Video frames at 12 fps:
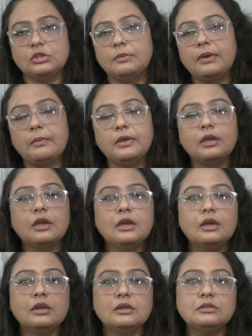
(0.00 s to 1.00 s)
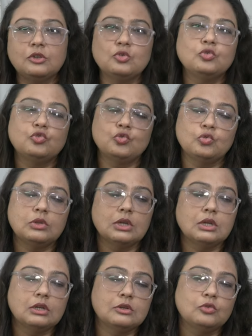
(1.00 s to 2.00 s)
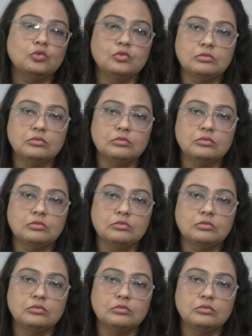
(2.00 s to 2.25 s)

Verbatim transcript: সেভাবে যেহেতু শুরু থেকে একটু